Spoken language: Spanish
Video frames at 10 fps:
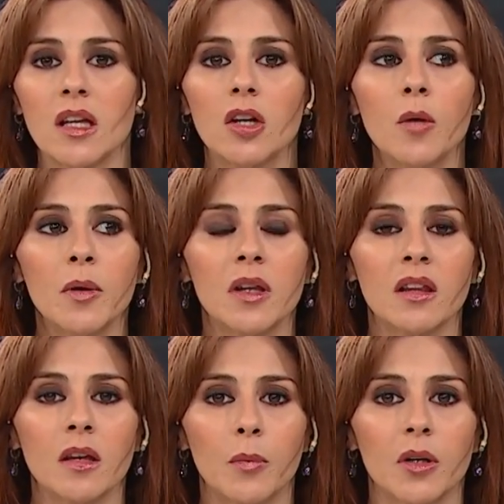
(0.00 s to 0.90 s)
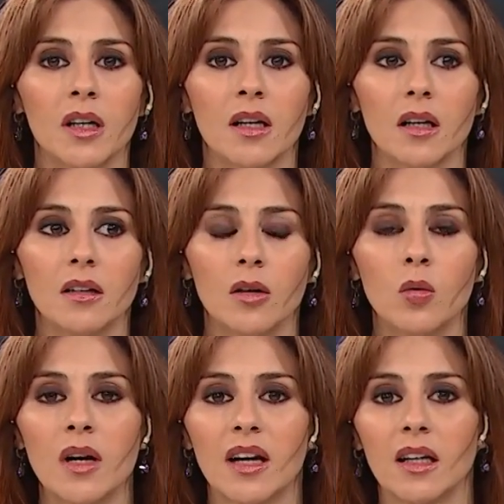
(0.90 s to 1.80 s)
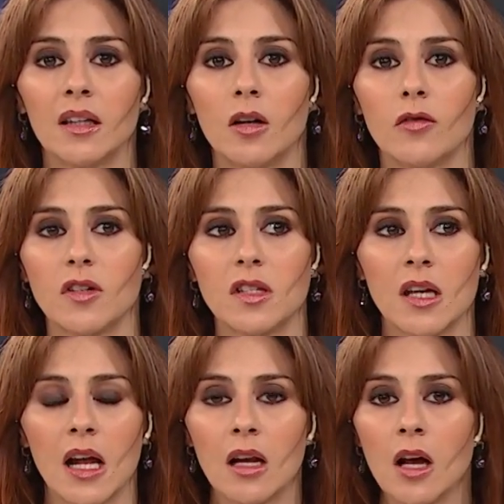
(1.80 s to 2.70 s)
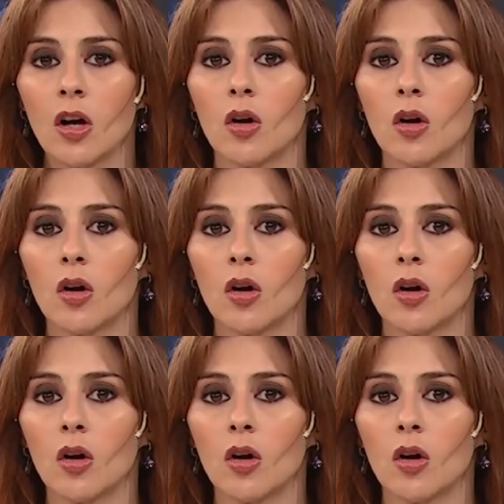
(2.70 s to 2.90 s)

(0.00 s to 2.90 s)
de no poder disponer de una agenda oficial